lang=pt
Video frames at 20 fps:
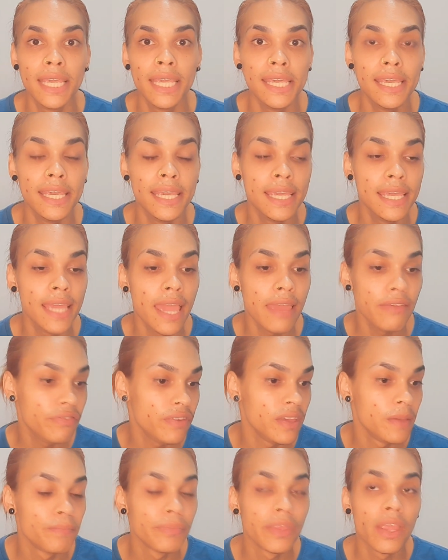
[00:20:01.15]
E,
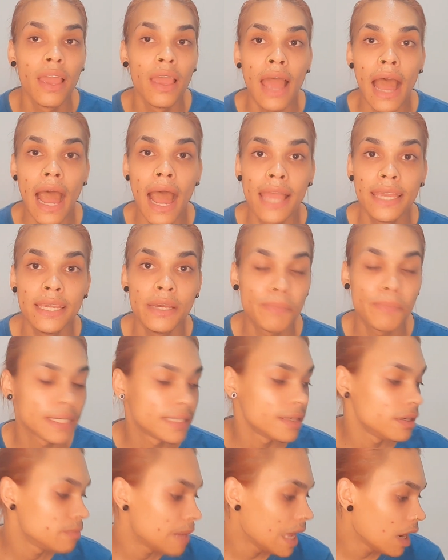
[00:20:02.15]
enfim. Aí eu
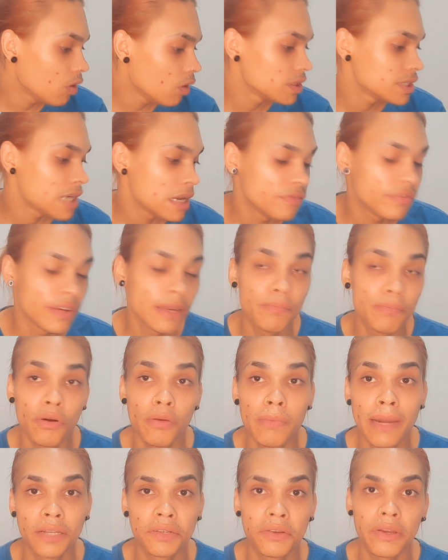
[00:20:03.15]
passei numa loja e eu falei pro
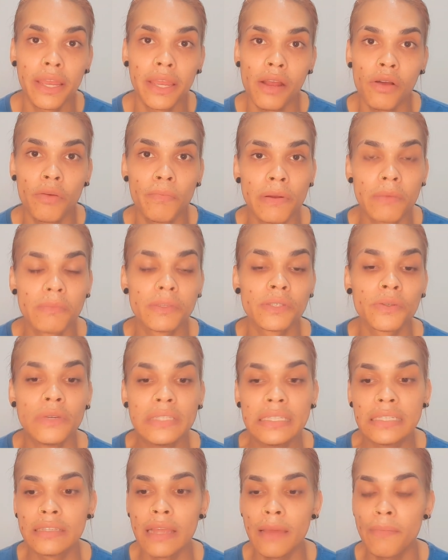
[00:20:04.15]
Roberto que eu queria comprar umas
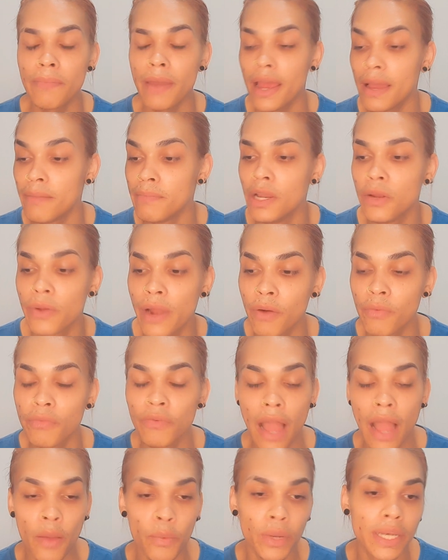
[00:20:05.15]
coisas, né, pra melhorar
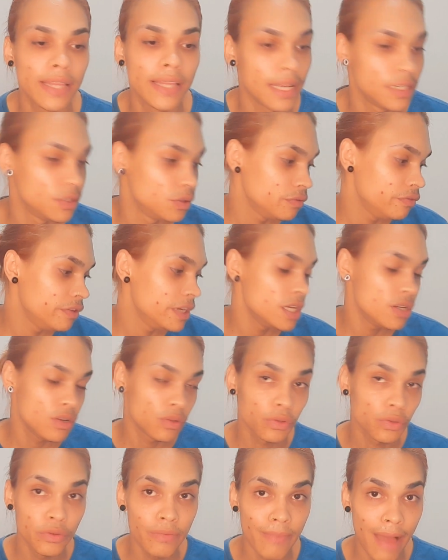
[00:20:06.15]
a qualidade do vídeo e
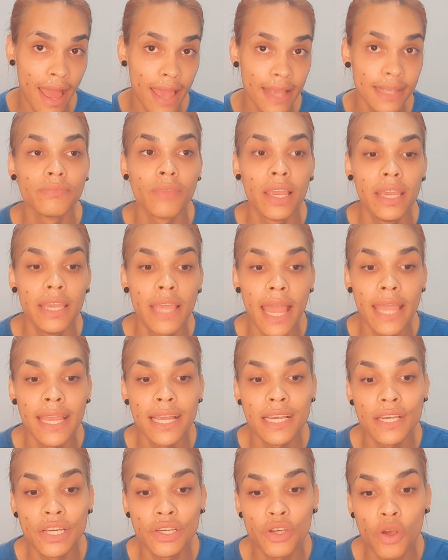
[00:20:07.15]
tudo mais. E aí
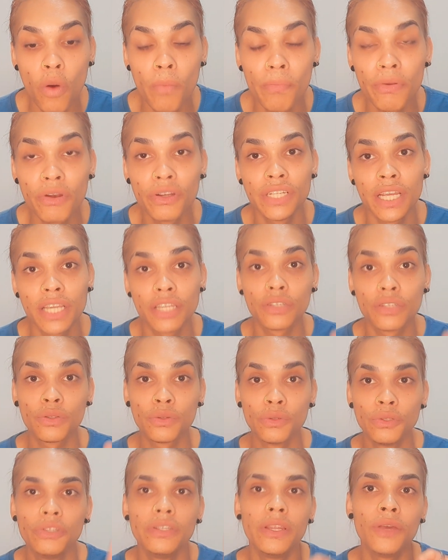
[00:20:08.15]
a gente comprou, gente,
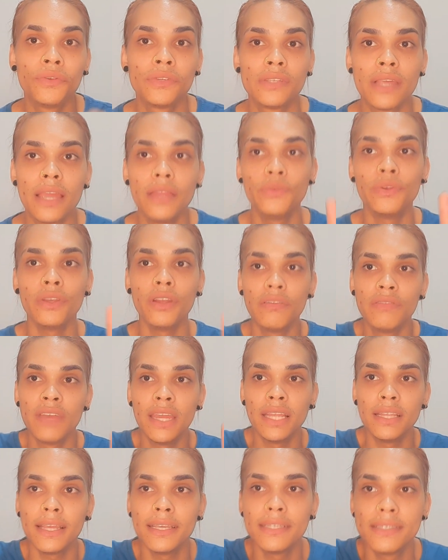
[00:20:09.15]
tudo deu
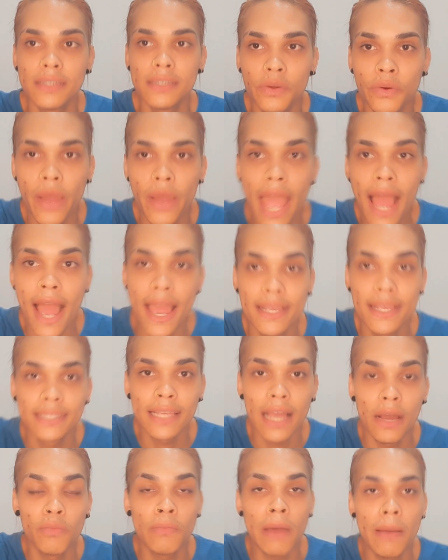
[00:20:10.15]
195
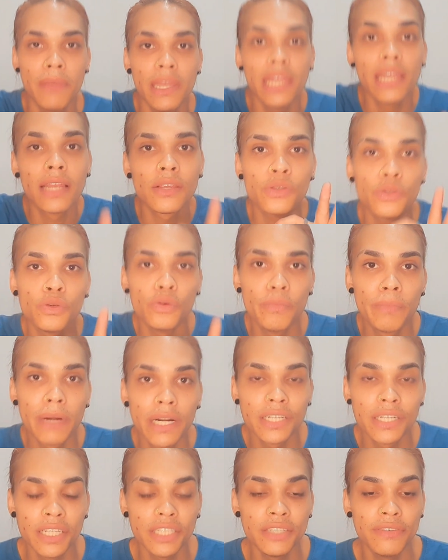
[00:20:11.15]
reais. Uma menina
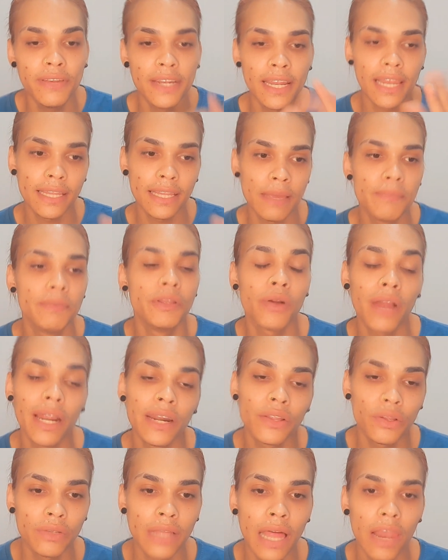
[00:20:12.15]
super gente fina, ela até me deu o
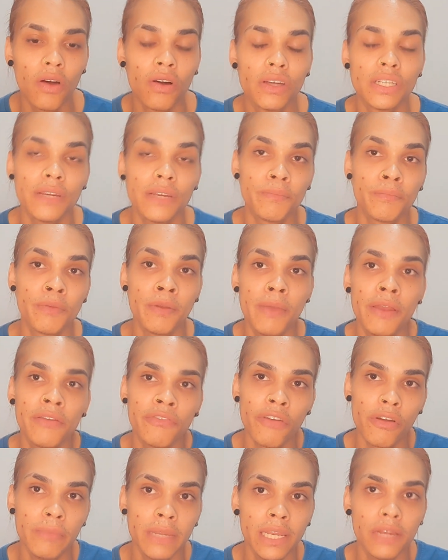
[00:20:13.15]
cartão da loja. Primeiro
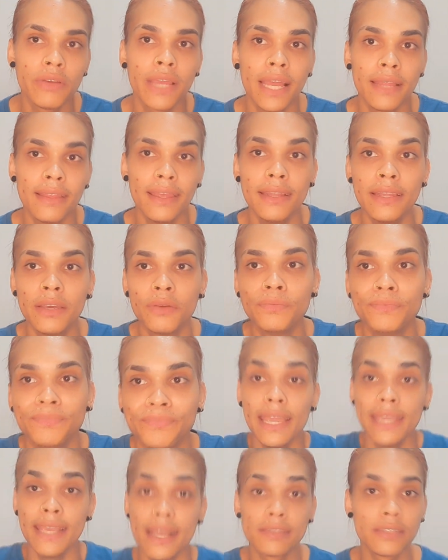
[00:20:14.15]
foi o menino que atendeu.
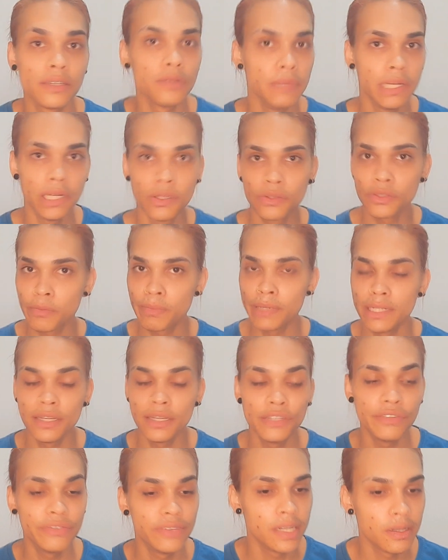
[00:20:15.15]
E assim, um menino super
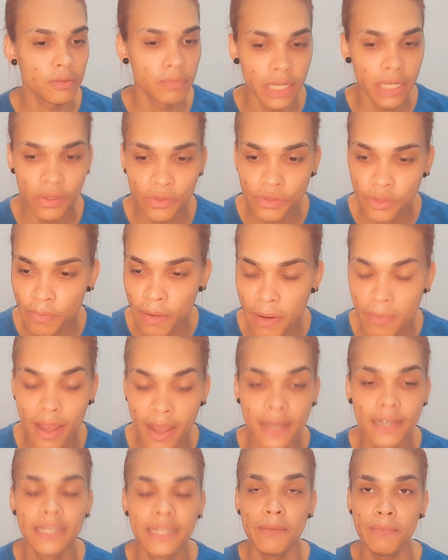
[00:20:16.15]
gente fina, um menino super
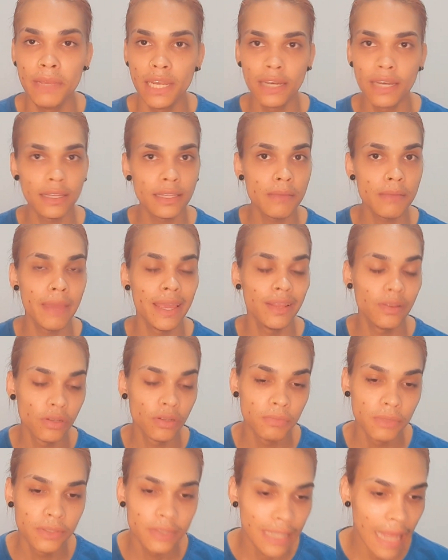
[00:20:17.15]
bacana, a menina também,
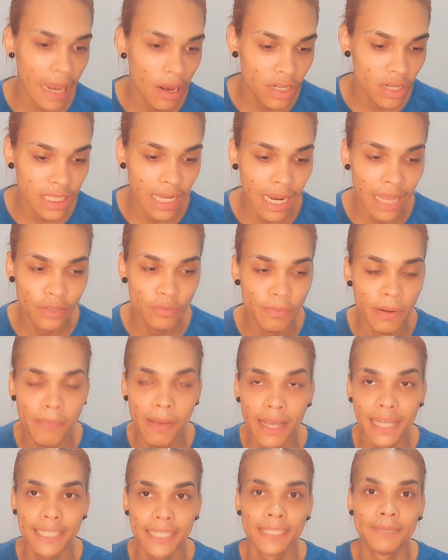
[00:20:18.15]
todo mundo da loja lá super
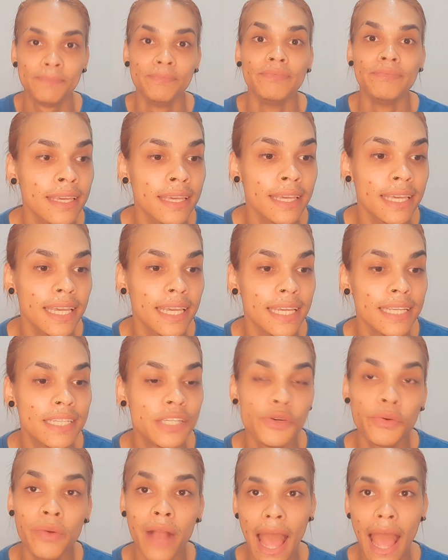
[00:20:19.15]
bacana. E
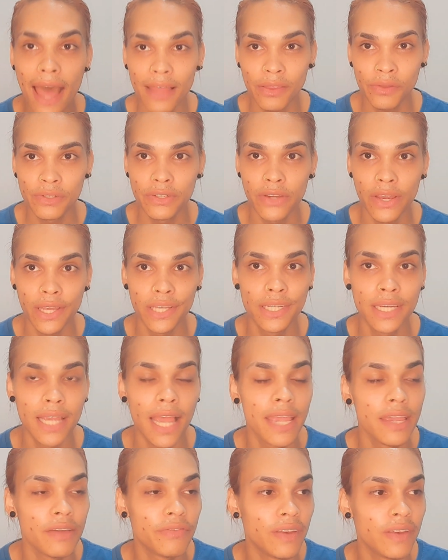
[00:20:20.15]
tinha um gato, gente, e
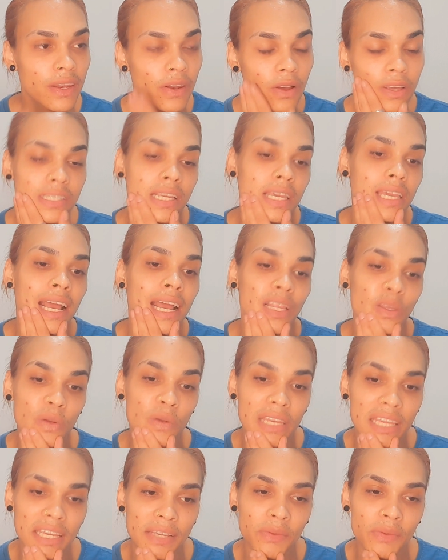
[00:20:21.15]
aí eu falei, nossa, que gato
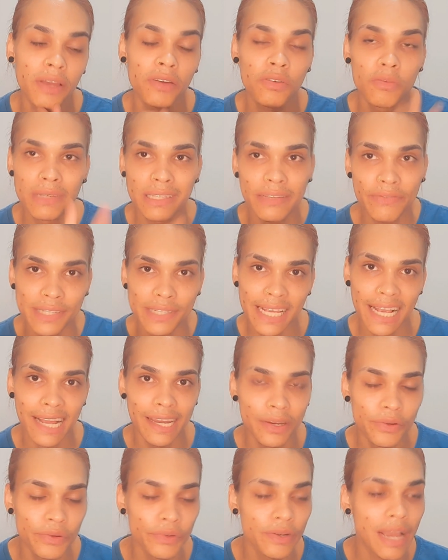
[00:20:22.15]
lindo. Aí eu comecei a fazer
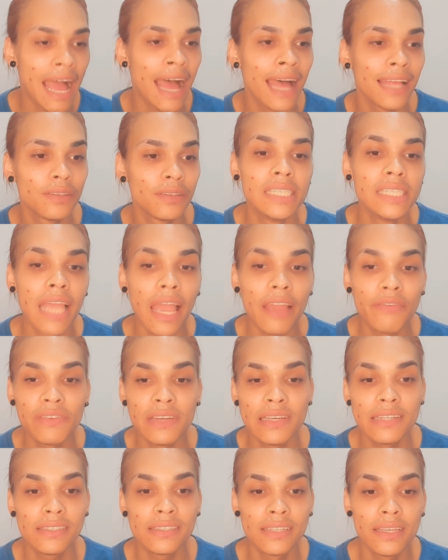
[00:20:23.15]
carinho no gato. E aí eu
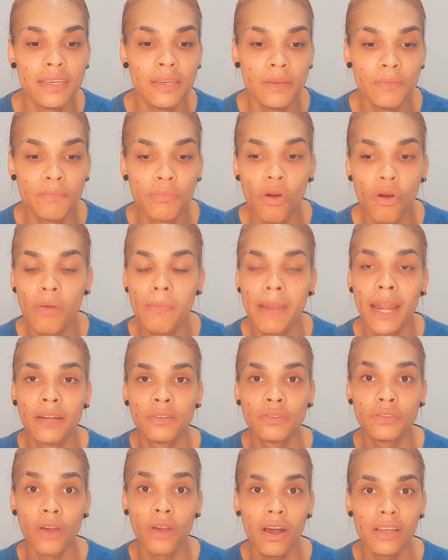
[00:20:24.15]
falei assim pro
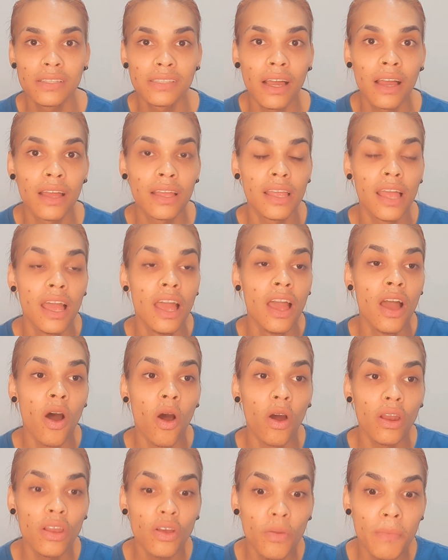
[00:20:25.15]
Roberto, nossa,
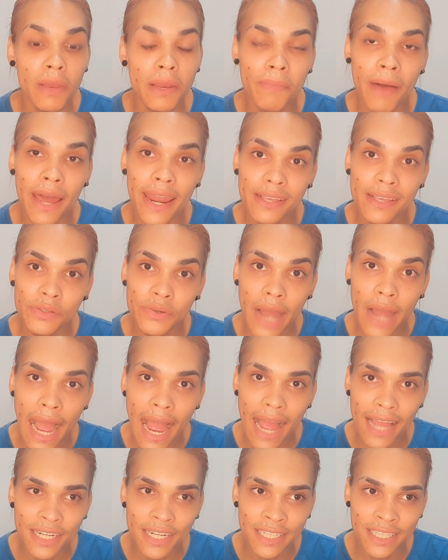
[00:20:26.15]
olha como ele parece o
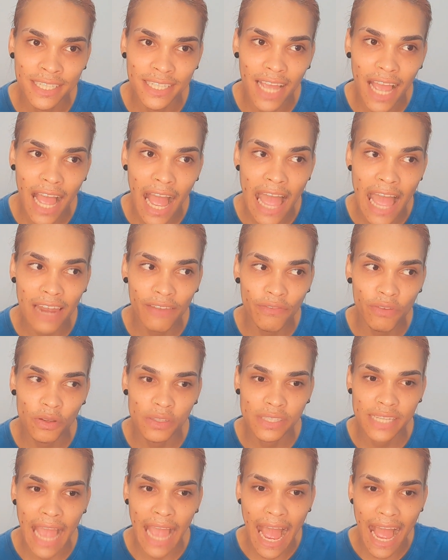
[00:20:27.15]
Raj. Aí ela falou
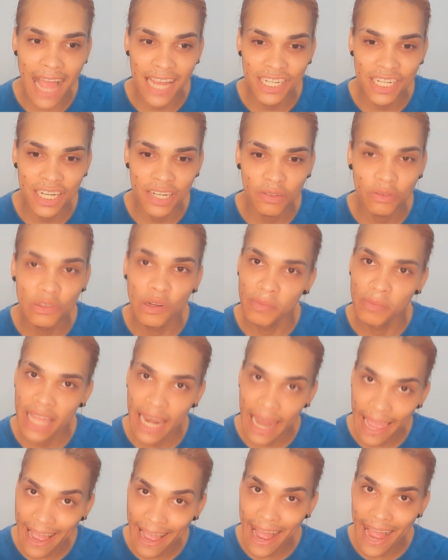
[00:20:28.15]
assim, Raj? O nome
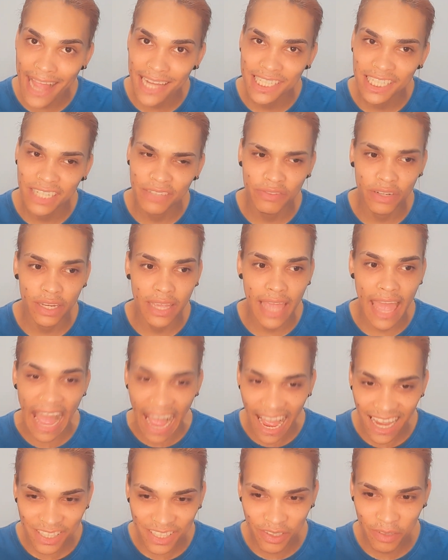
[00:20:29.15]
dele é Raj. Eu falei, é
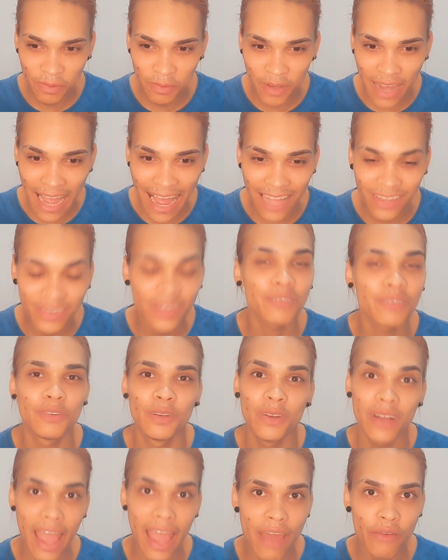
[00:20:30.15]
Raj o nome do gato? Ela
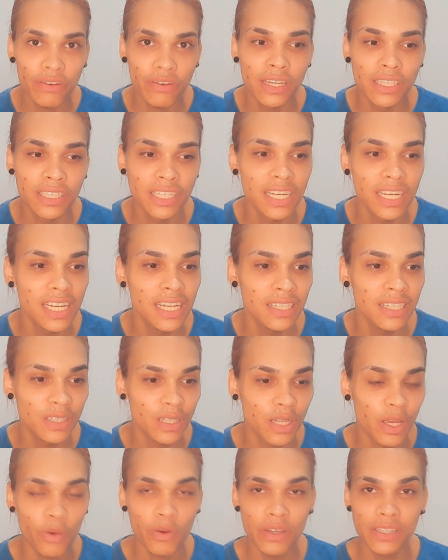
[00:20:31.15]
falou, é. Eu falei, gente,
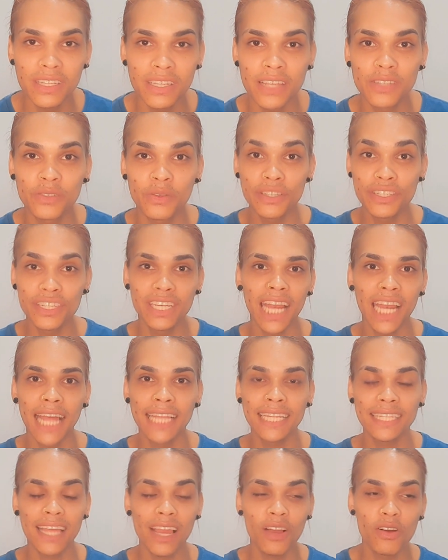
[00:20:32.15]
que coincidência, tô
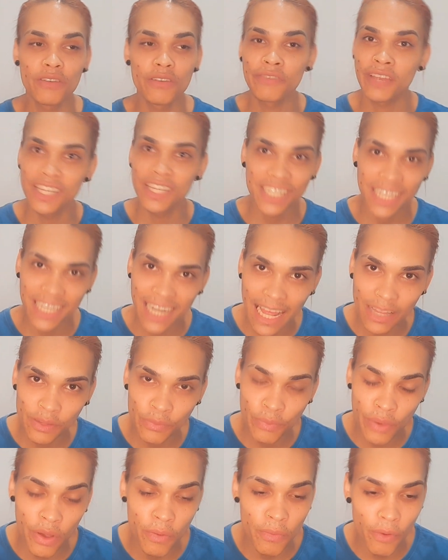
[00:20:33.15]
indignada até agora. Eu fiquei indignada,
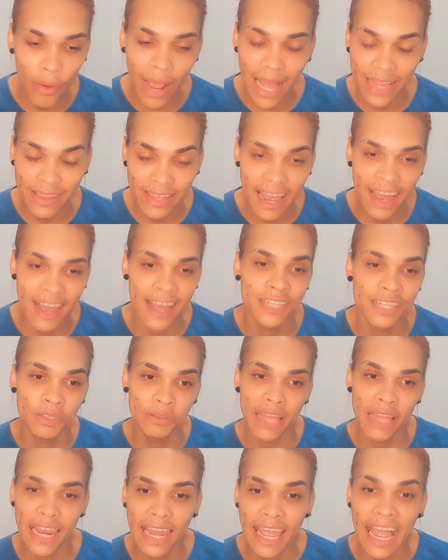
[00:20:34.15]
porque o meu gato é Raj, o
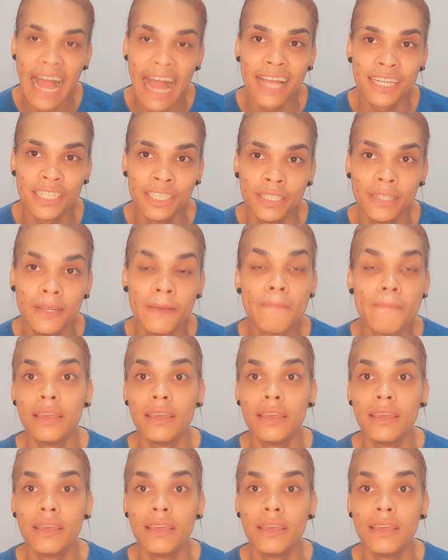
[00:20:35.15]
dela é Raj.